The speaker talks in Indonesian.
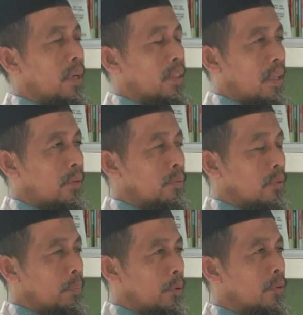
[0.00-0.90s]

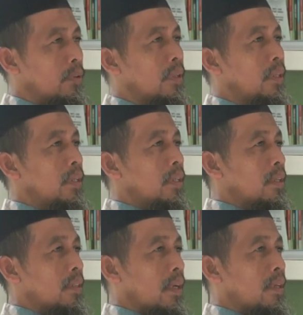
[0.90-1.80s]
Jumatan pun
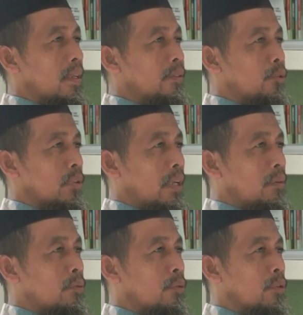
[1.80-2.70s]
kita
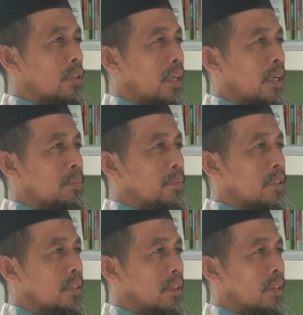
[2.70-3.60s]
dianjurkan untuk tidak
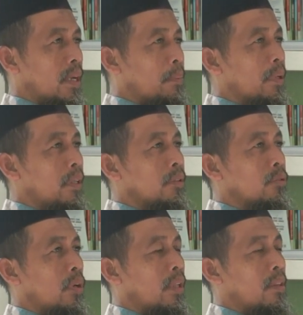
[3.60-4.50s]
ke masjid
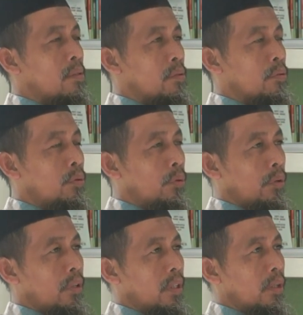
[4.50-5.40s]
tapi sholat
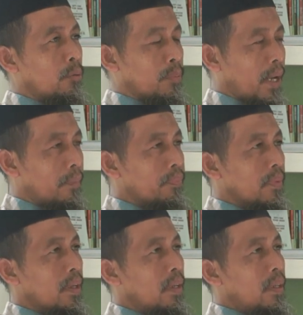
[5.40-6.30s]
zuhur di rumah
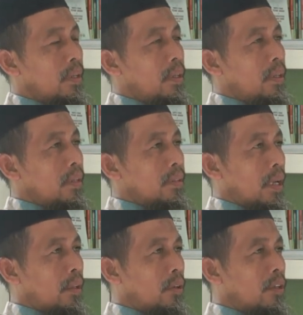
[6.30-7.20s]

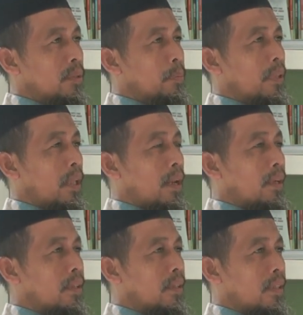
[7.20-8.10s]
Insya Allah
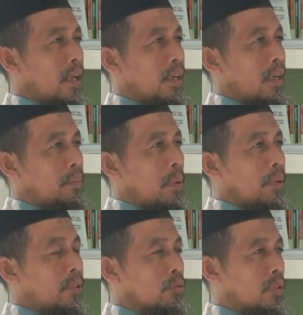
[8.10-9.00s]
sebentar lagi kita
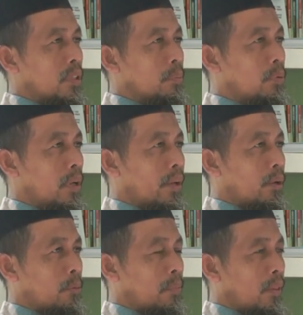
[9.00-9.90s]
akan memasuki
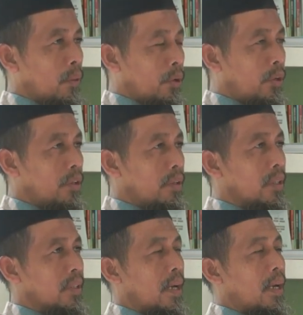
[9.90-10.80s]
bulan
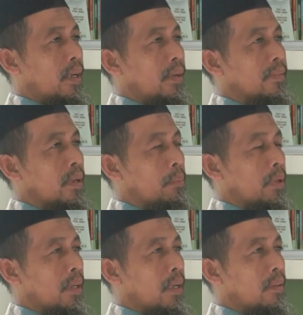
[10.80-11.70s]
Ramadan Kita akan
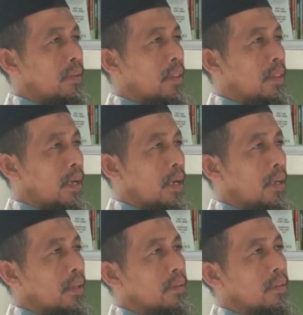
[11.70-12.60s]
sampaikan
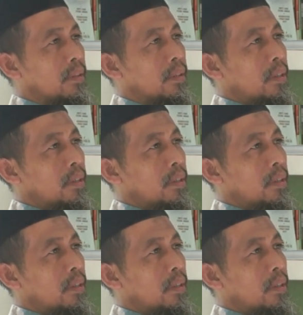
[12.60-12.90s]
tentang